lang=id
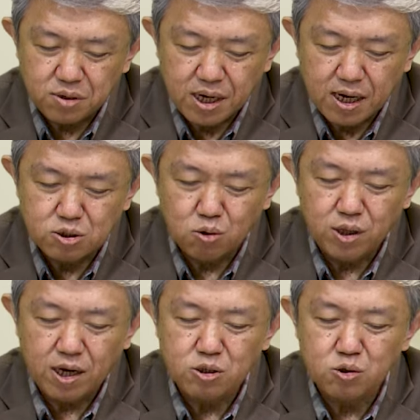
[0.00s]
dengan
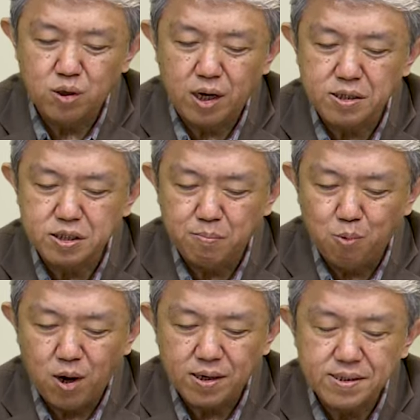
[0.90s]
saudara-saudara
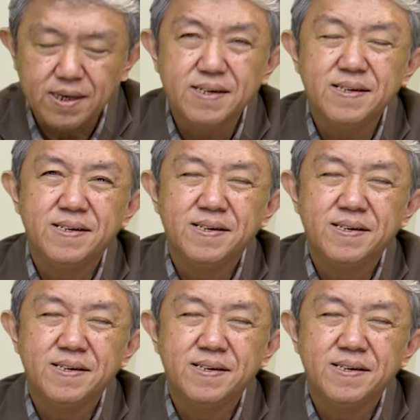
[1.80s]
sepuaknya